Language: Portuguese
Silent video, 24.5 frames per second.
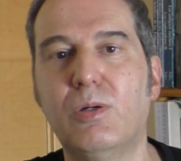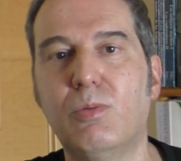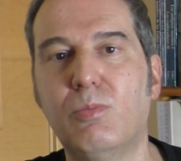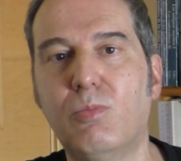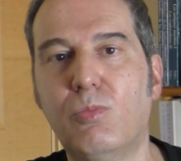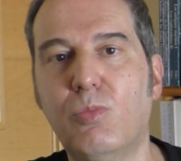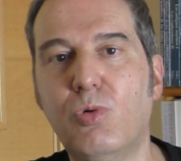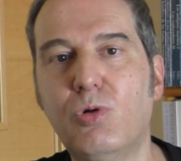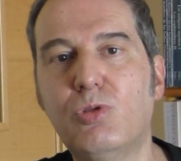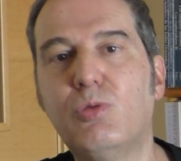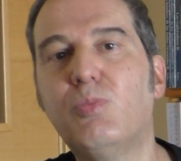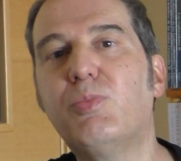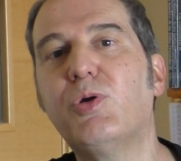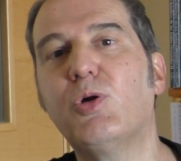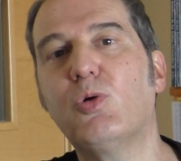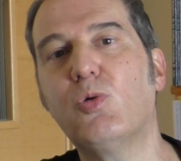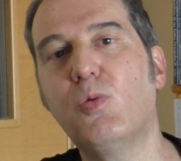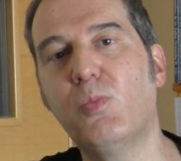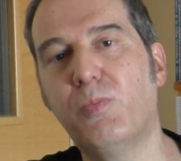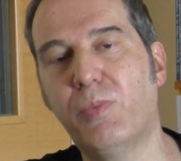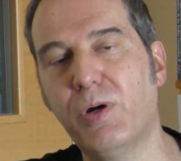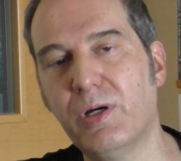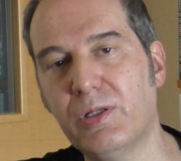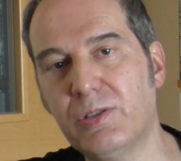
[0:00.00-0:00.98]
muito
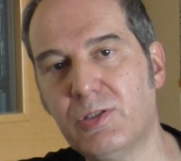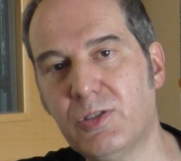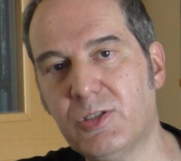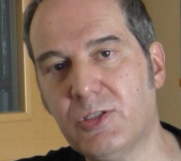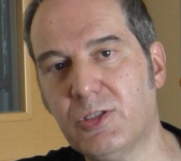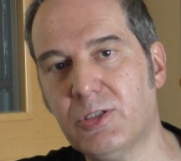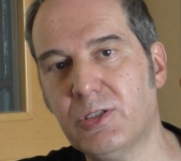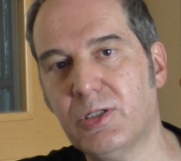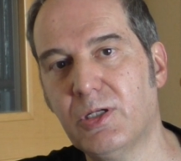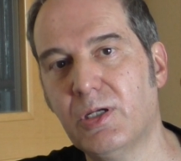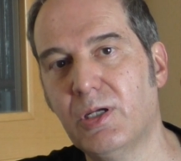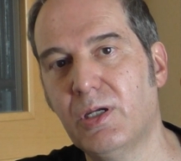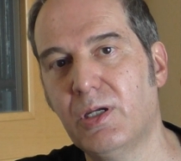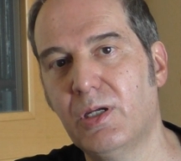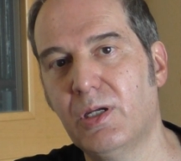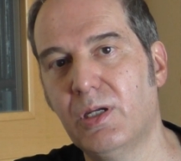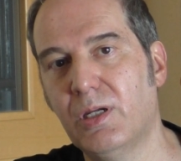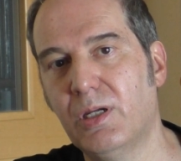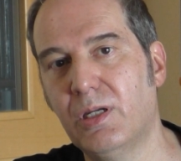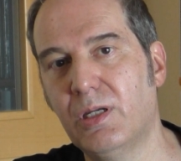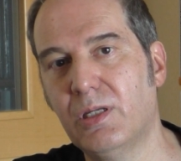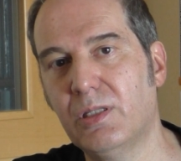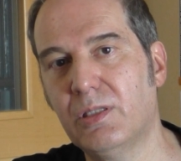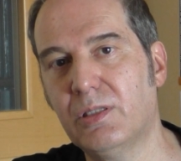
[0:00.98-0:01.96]
preocupantes,
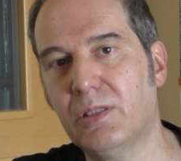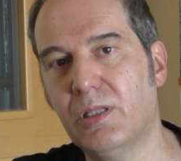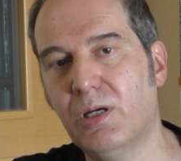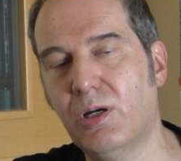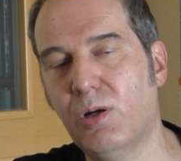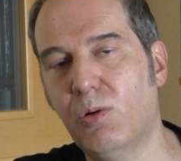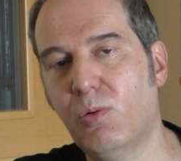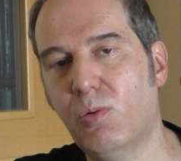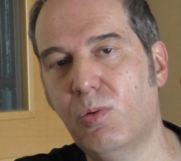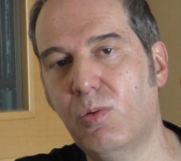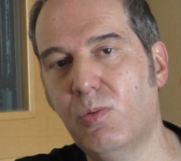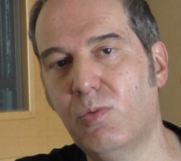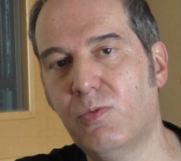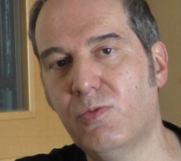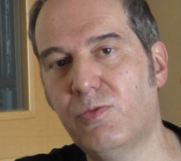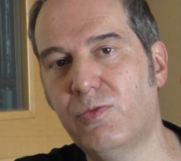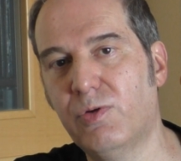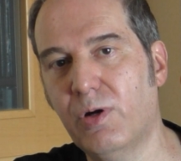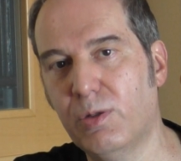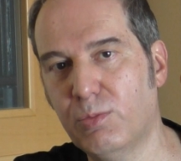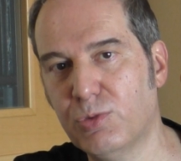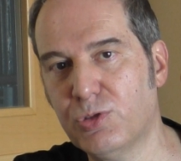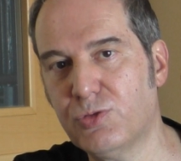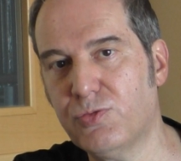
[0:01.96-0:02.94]
então
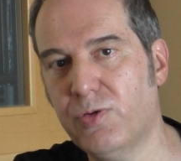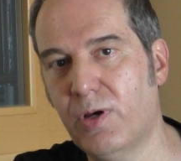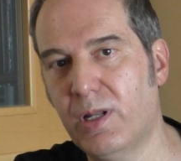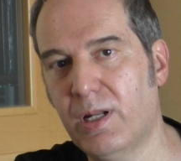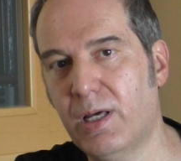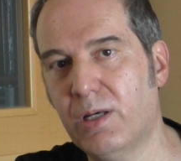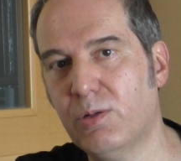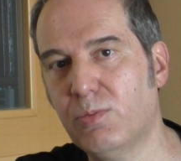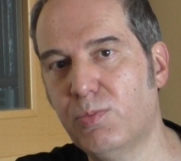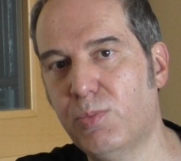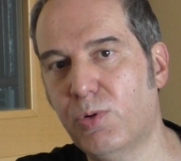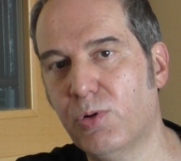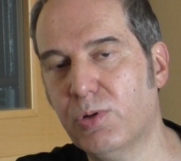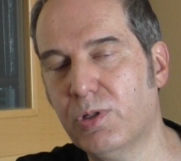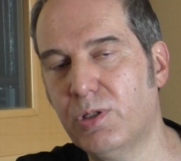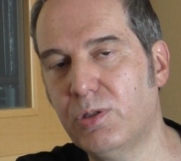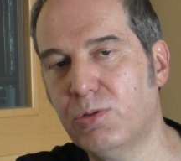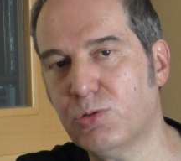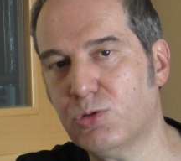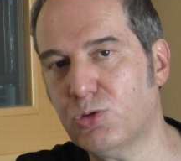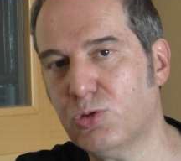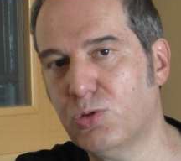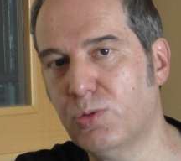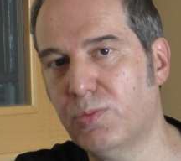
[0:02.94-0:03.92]
vamos falar um
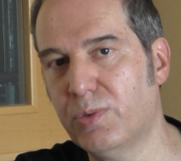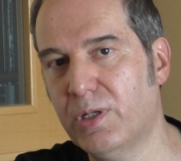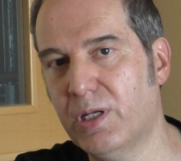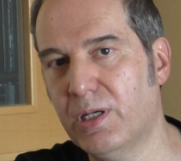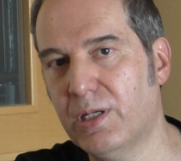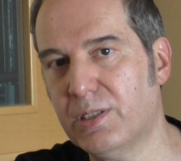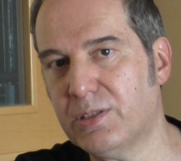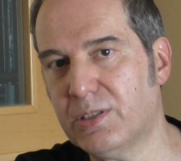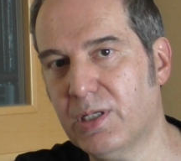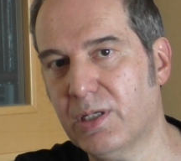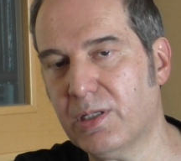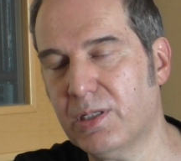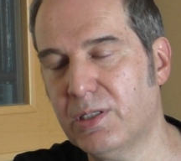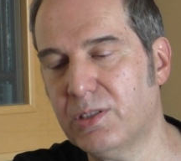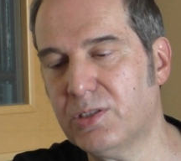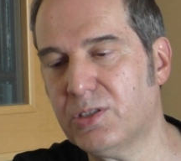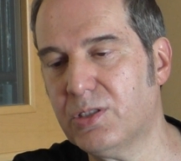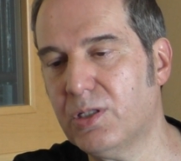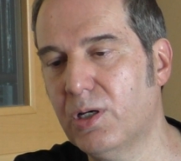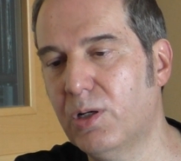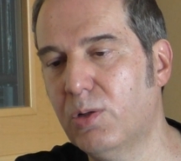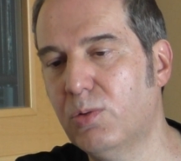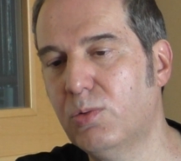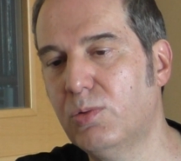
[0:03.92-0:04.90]
pouquinho sobre esta
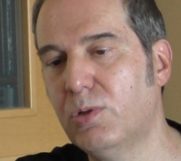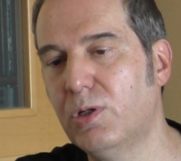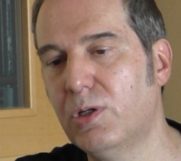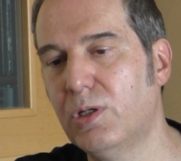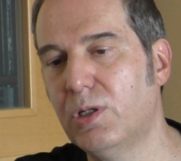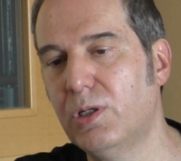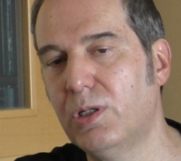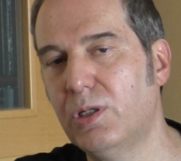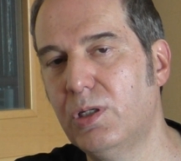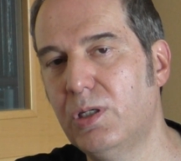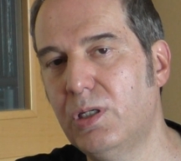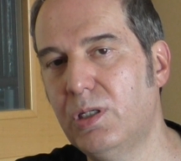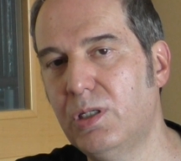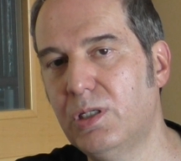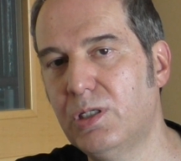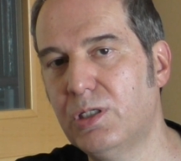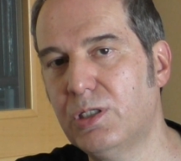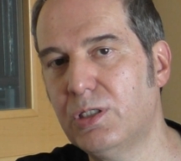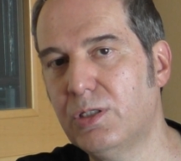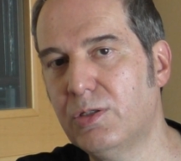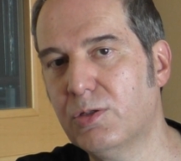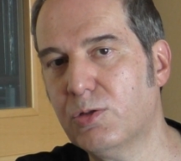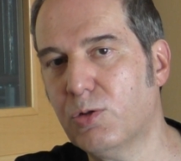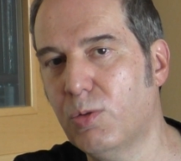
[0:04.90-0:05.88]
questão
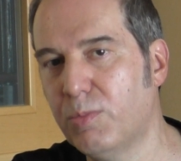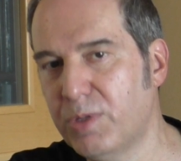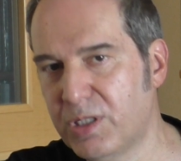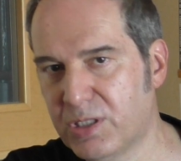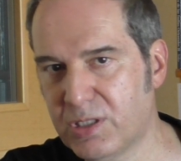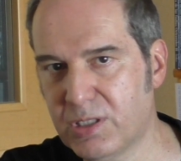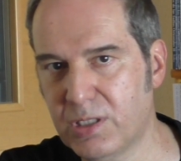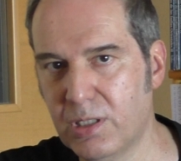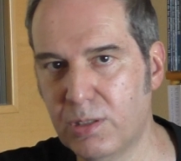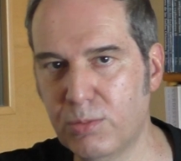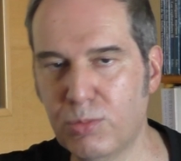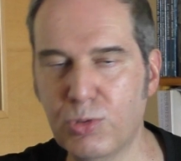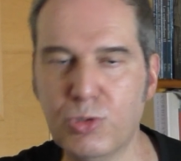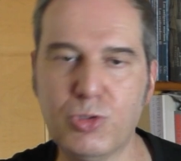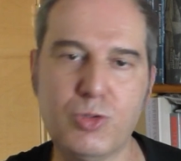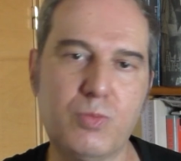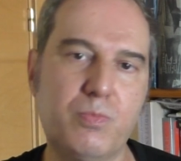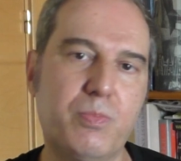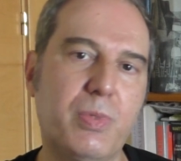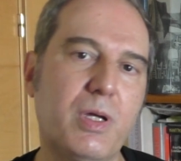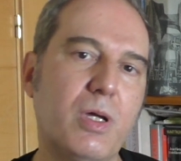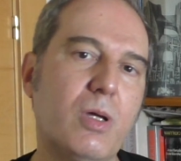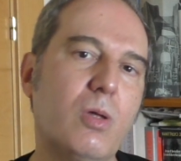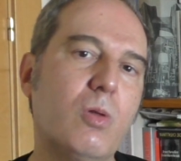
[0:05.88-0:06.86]
e comecemos
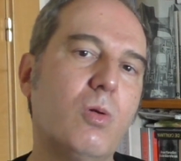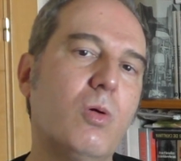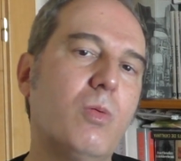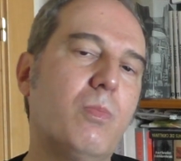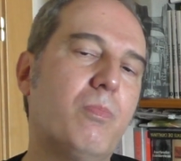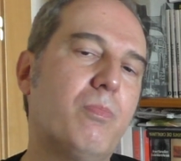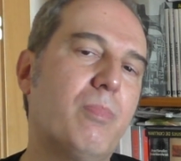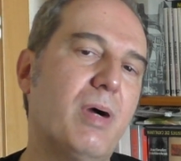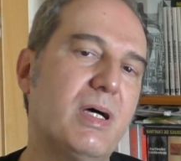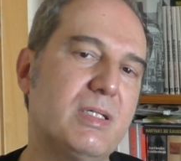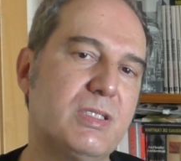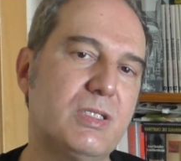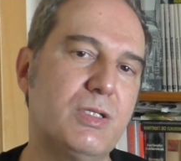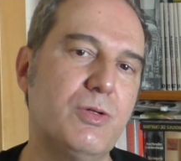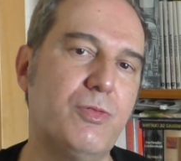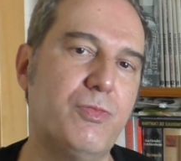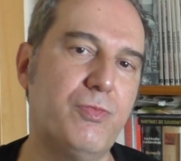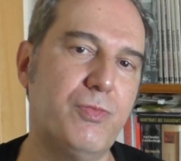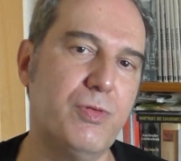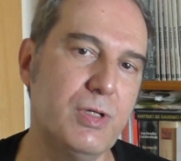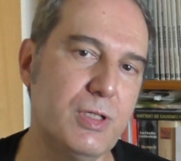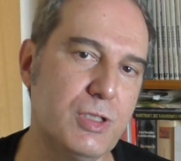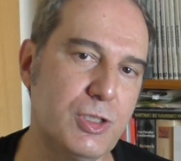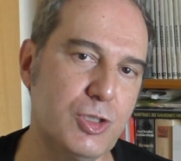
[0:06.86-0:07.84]
pelo
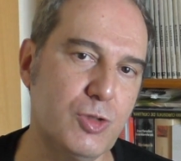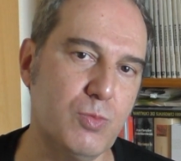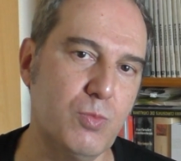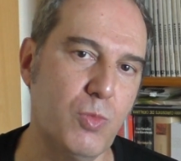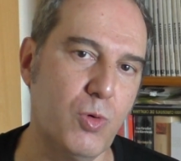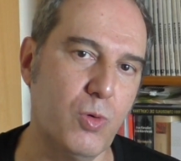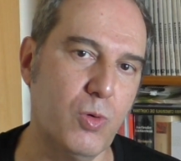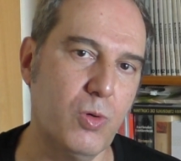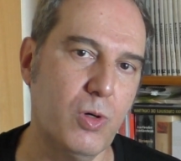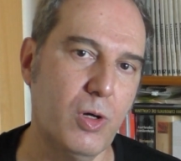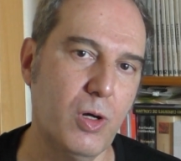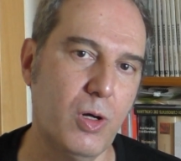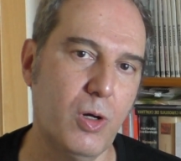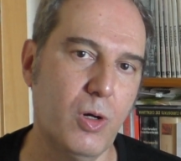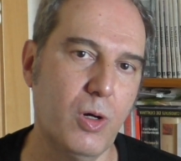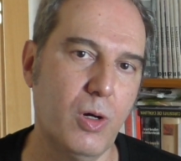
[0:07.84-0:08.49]
pacifismo,